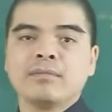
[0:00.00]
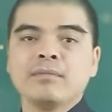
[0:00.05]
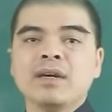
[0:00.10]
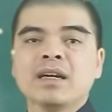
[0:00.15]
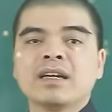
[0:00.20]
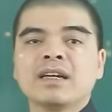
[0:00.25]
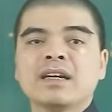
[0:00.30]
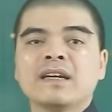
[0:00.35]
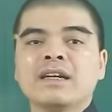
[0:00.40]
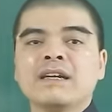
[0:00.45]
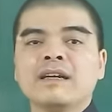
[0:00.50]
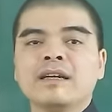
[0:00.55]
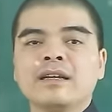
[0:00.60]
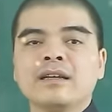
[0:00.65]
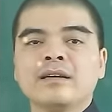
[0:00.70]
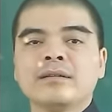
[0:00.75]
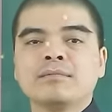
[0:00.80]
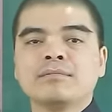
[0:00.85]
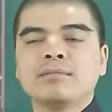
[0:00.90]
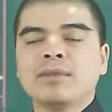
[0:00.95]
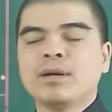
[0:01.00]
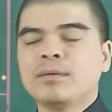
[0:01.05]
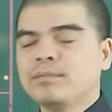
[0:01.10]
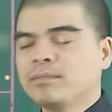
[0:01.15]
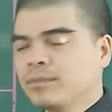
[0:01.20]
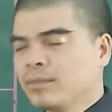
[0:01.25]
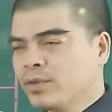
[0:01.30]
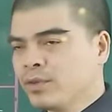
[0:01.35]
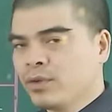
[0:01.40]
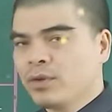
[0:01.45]
bên cái mâm
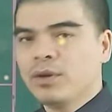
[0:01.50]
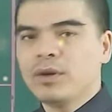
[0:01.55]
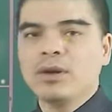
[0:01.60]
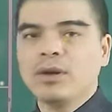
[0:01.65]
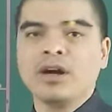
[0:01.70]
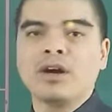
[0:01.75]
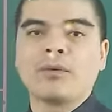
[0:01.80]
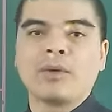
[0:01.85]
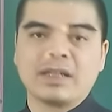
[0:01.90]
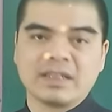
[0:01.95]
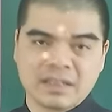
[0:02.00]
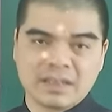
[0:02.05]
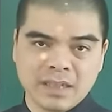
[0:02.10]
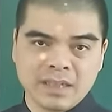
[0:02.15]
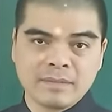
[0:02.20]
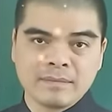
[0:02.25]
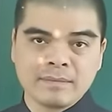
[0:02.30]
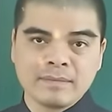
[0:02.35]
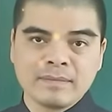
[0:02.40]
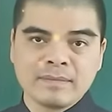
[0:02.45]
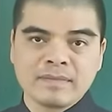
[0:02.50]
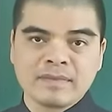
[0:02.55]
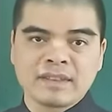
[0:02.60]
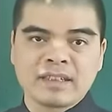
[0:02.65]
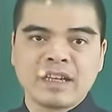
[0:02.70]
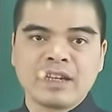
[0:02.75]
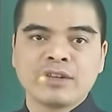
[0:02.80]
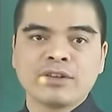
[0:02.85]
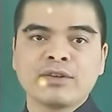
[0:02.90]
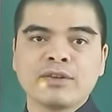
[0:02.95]
cỗ ở ngoài sân
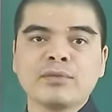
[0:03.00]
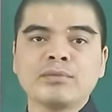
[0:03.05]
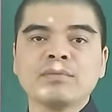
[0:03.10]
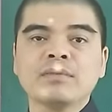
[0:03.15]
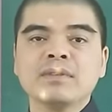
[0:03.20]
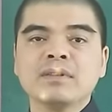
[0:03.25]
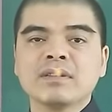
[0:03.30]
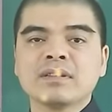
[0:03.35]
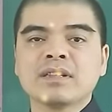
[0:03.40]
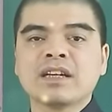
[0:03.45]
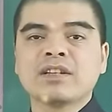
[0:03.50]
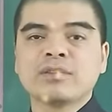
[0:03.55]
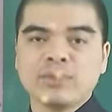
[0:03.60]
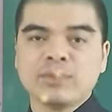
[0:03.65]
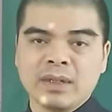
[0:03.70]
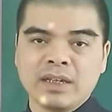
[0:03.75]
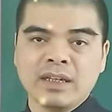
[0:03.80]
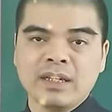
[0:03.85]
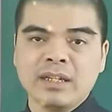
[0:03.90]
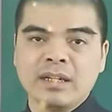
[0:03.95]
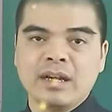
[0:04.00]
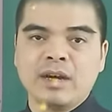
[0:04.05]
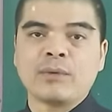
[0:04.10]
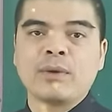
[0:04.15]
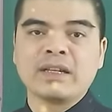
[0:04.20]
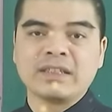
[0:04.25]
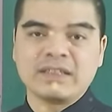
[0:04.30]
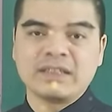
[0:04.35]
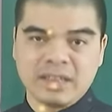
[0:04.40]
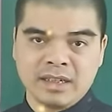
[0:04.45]
để cúng thái tuế ở
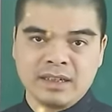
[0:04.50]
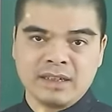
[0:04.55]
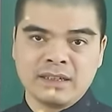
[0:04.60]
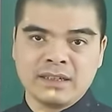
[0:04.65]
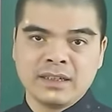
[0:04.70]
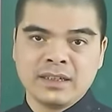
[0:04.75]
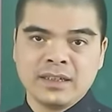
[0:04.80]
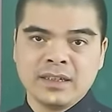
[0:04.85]
ngoài trời